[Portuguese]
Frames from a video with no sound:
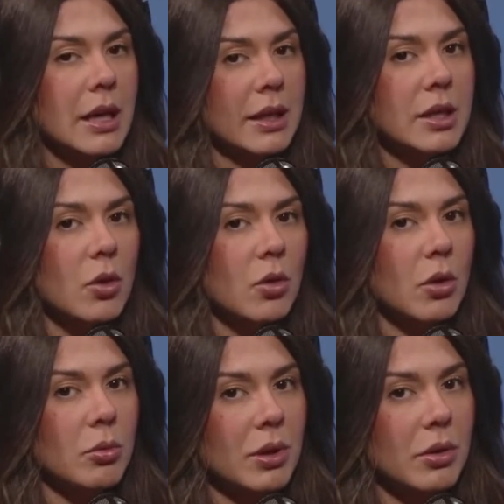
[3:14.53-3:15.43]
que aqui é,
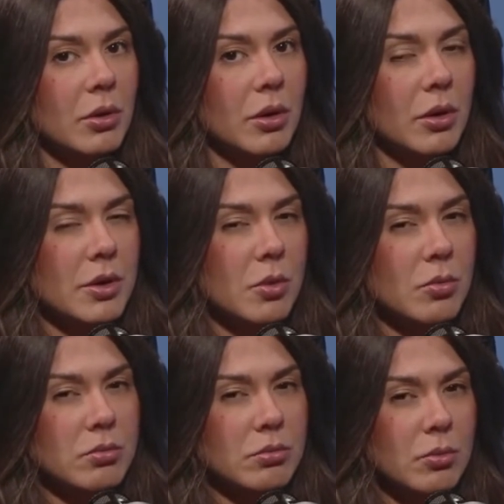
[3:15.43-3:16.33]
uma, é, é
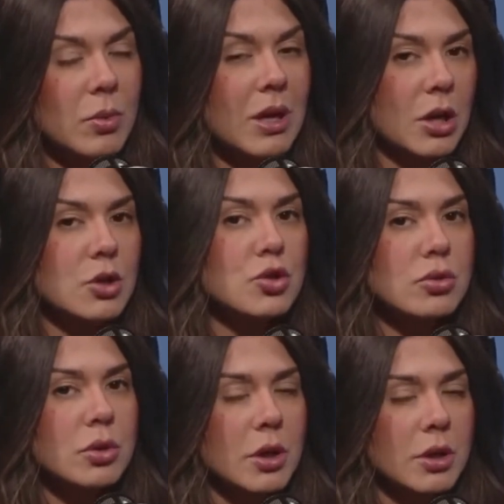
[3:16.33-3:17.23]
um, um
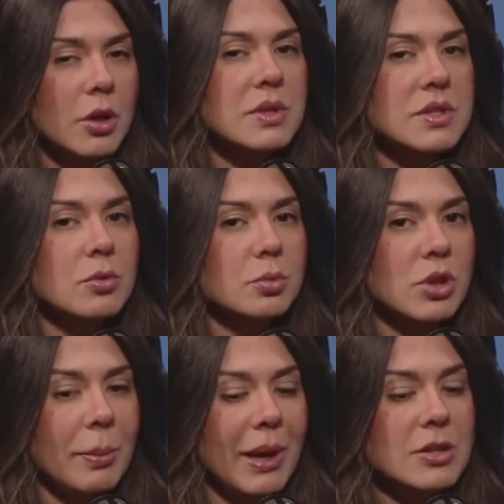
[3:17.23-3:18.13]
gancho que eu ensino para
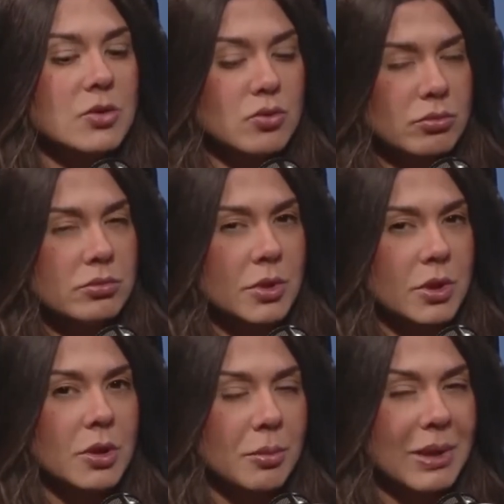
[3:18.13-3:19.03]
os rapazes um,
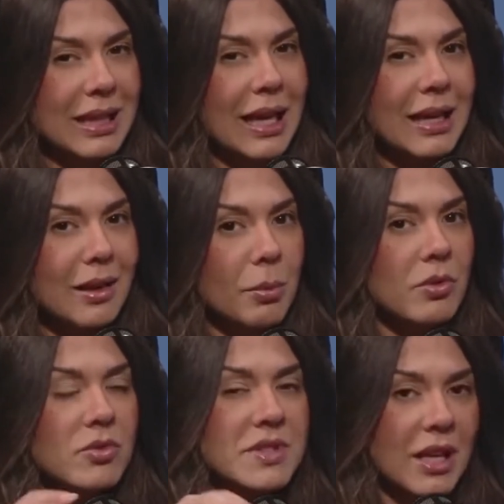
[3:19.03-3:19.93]
uma técnica
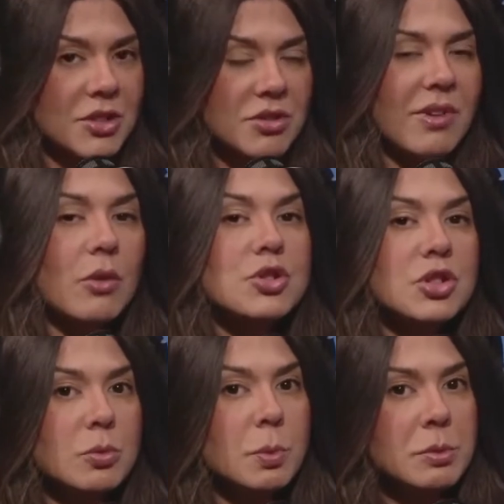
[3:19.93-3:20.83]
para você ativar o
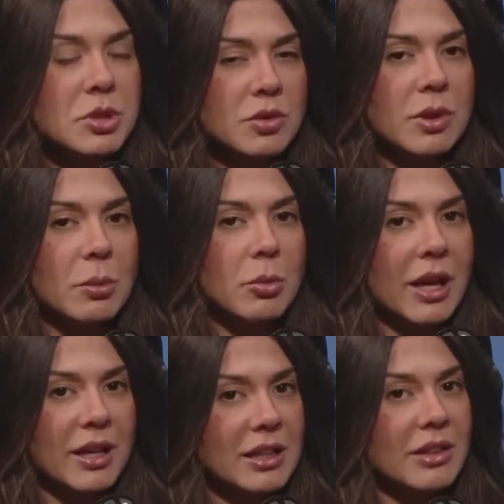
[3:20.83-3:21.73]
instinto primitivo na
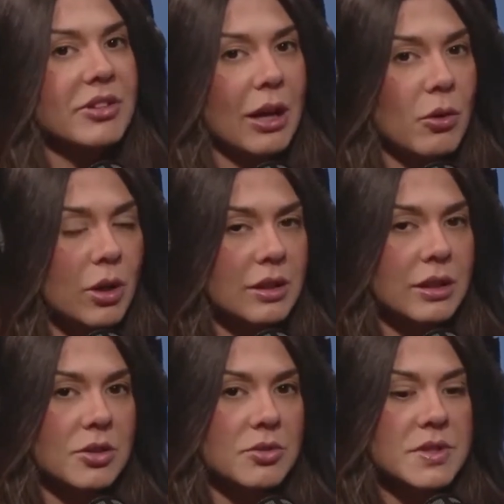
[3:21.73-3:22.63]
mulher e ela ficar correndo
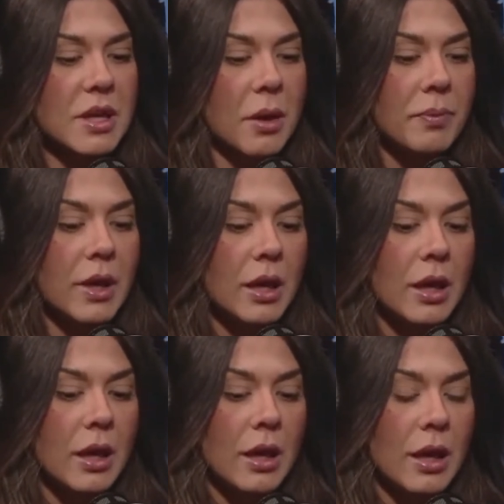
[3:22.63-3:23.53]
atrás de você.
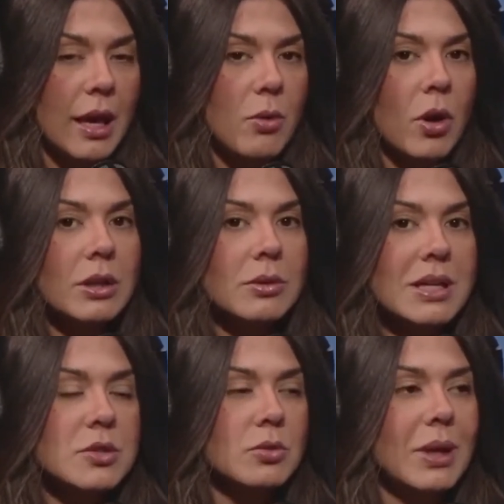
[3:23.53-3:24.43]
É igual lá no
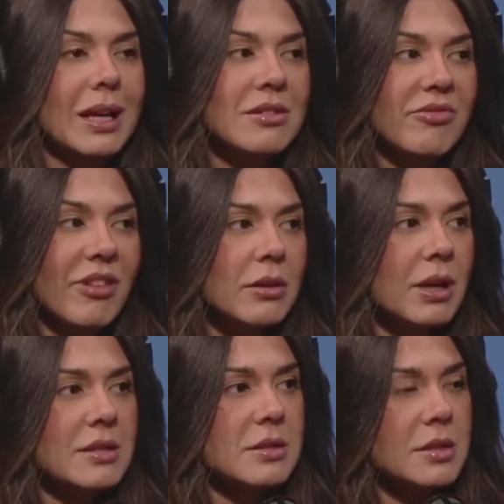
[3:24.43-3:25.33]
cassino. O cara ele vai no
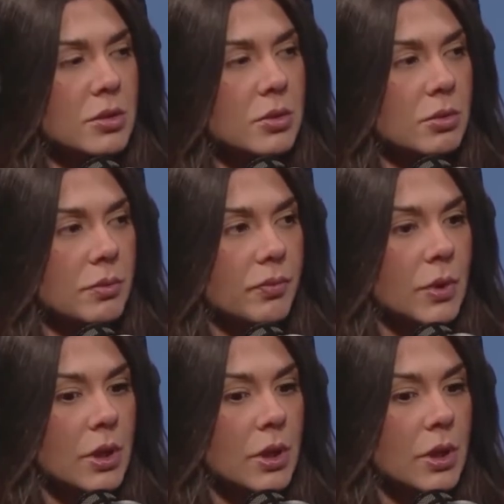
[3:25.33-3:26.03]
cassino,